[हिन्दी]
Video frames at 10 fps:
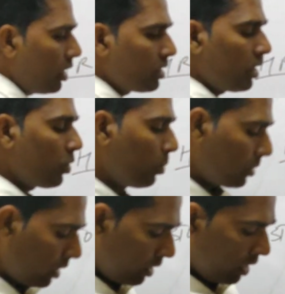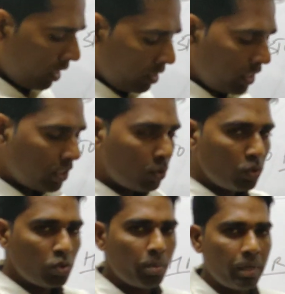एच आर गुप्ता ने ये थे
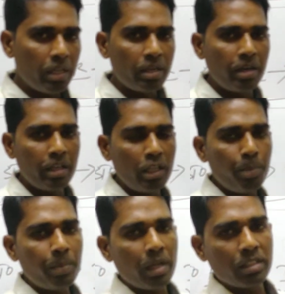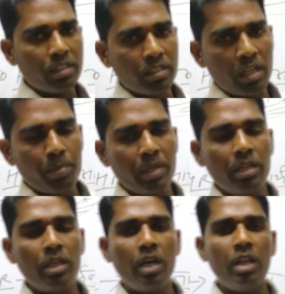दोस्तों हमारे हरियाणा के प्राचीन नाम
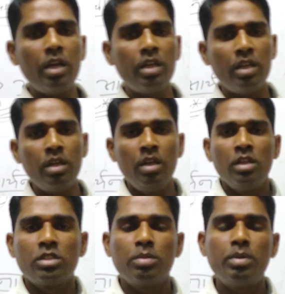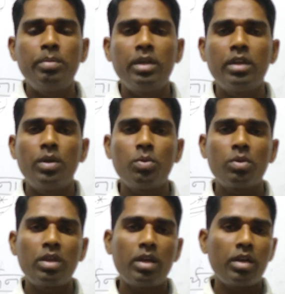यानी अलग अलग समय में हरियाणा को
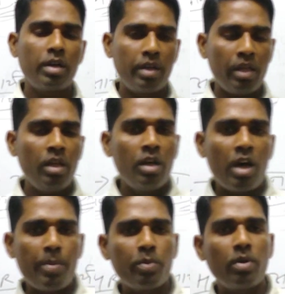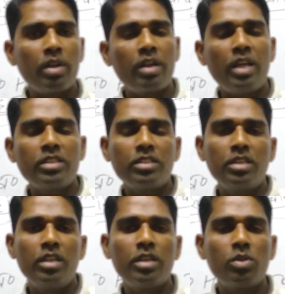क्या कहा गया आपको अगर क्लास
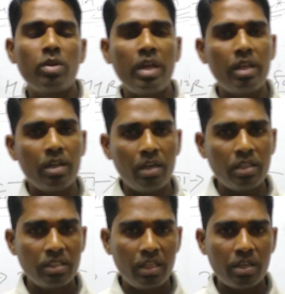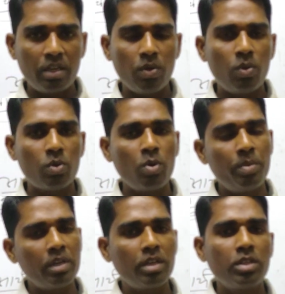अच्छी लगे तो लाइक करना शेयर करना और
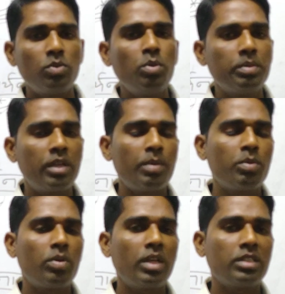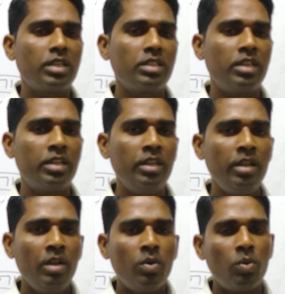कमेंट करके ज़रूर बताना आपको क्लास कैसे लगी
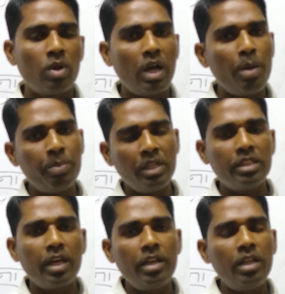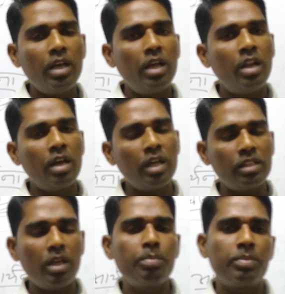और अपनी तैयारी
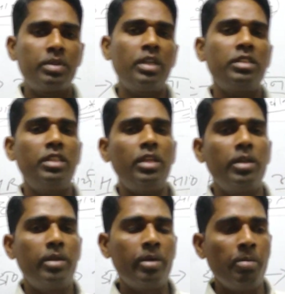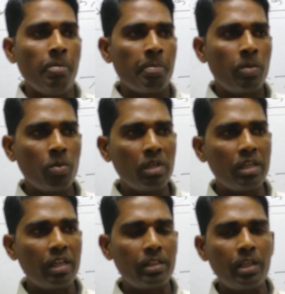लगातार करते रहना क्योंकि
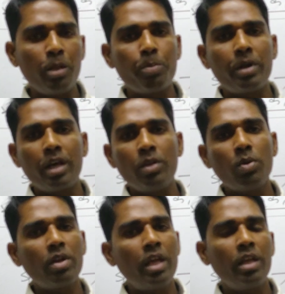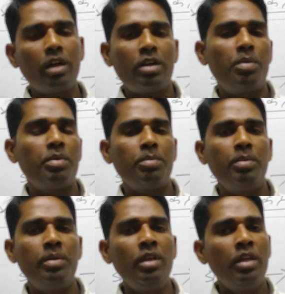कहते हैं ना पढ़ाई और नाई का काम
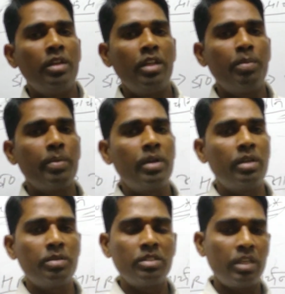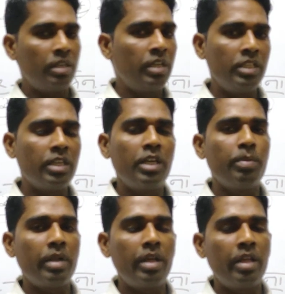कभी भी नहीं मन जा, नहीं
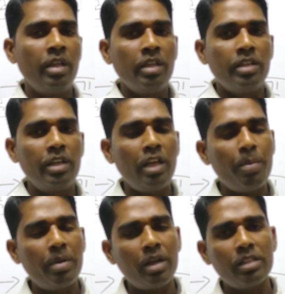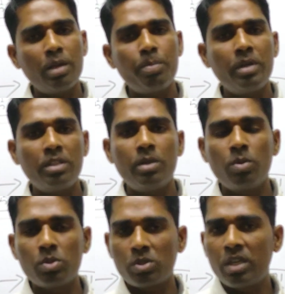जाने वाला है यानी आप लगातार पढ़ते
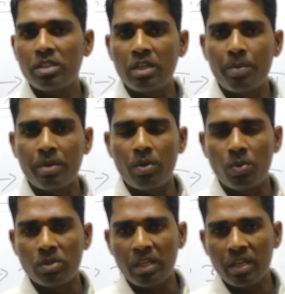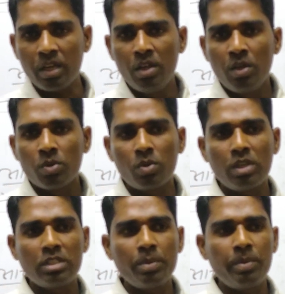रहो तो सिलेक्शन आपका हो जाएगा
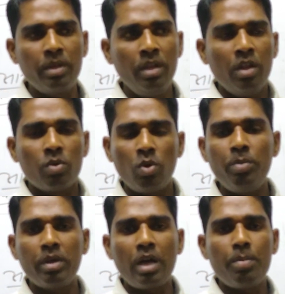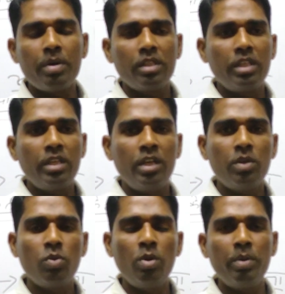क्योंकि जब कोई भी काम करते हैं
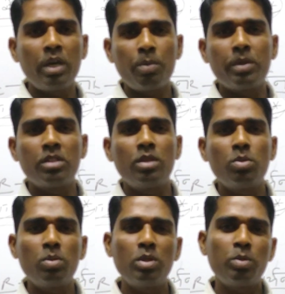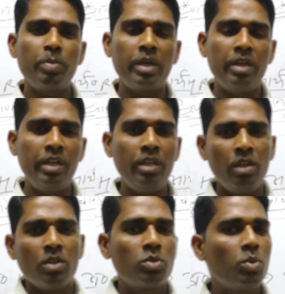यानी कोई भी अगर पत्थर तोड़ते तो पहली
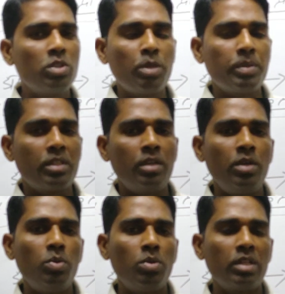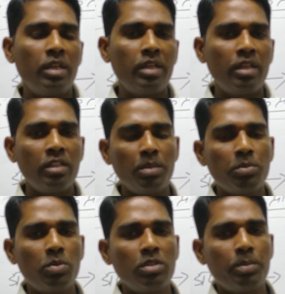चोट से पत्थर नहीं टूटता लेकिन
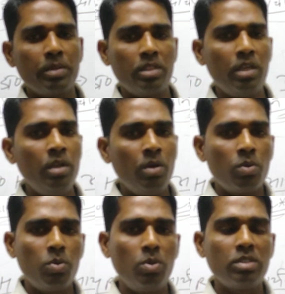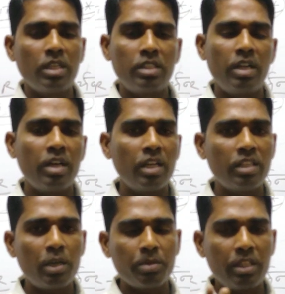अंतिम चोट से पत्थर टूट जाता
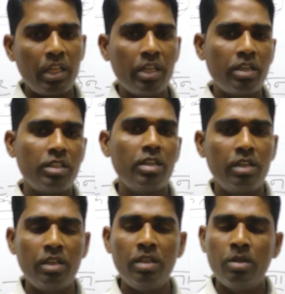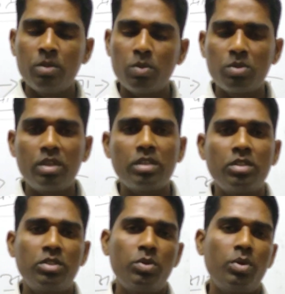लगातार तैयारी करते रहेंगे करेंगे तो
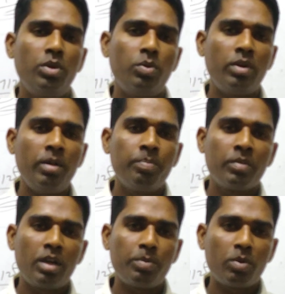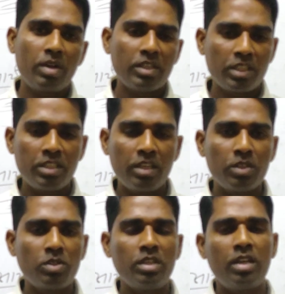सिलेक्शन श्योरली होगा आपको क्लास अच्छी
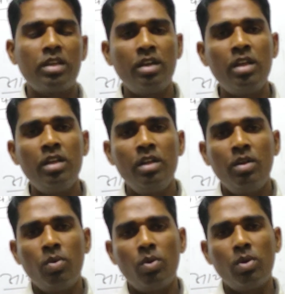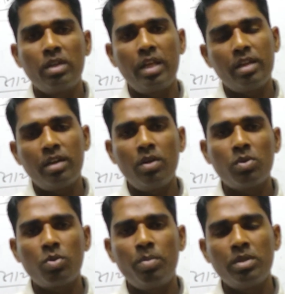लगे तो शेयर करना और लाइक करना
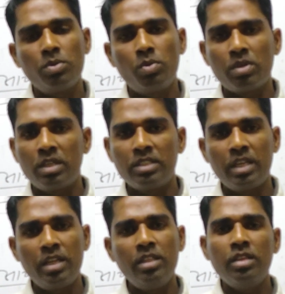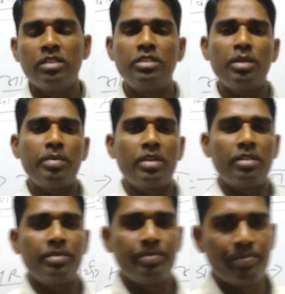और कमेंट जरूर करना जय हिंद जय
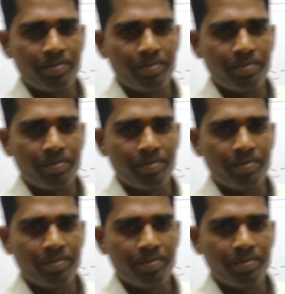भारत